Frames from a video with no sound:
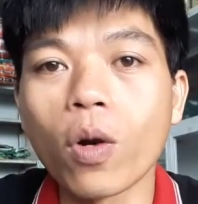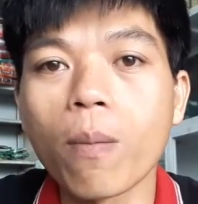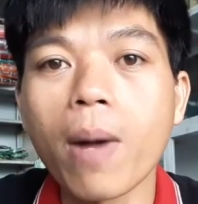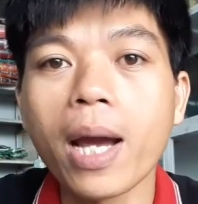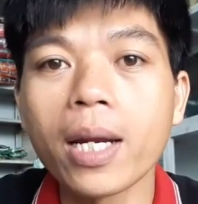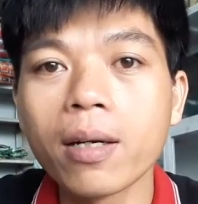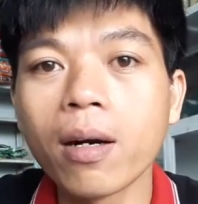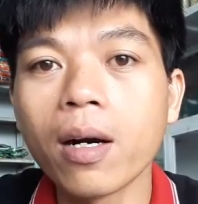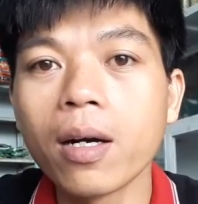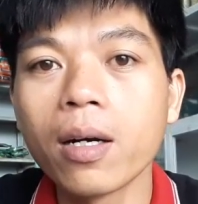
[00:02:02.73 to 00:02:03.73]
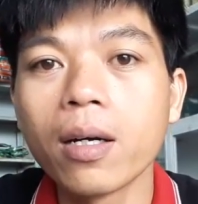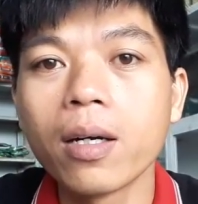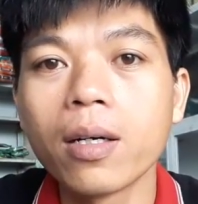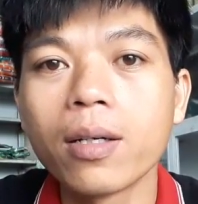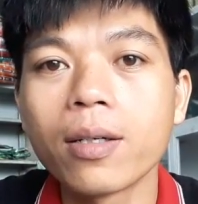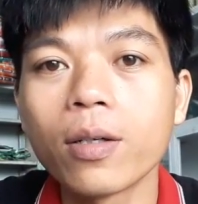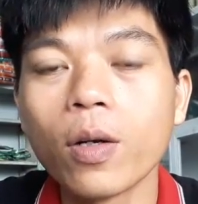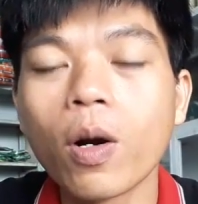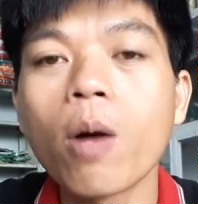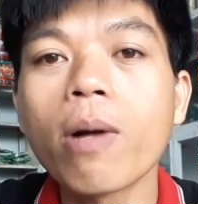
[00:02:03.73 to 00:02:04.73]
được máy nữa
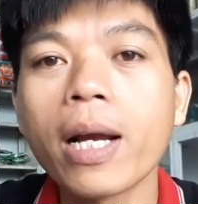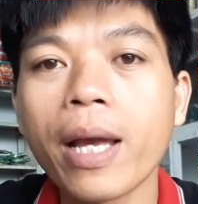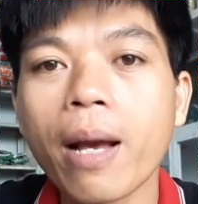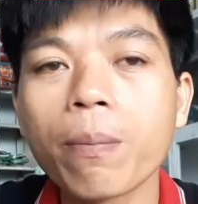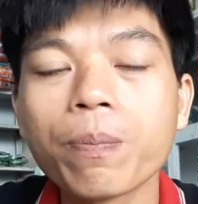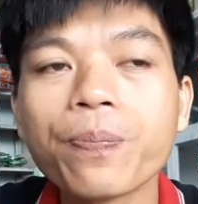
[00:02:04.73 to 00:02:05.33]
đúng không các anh em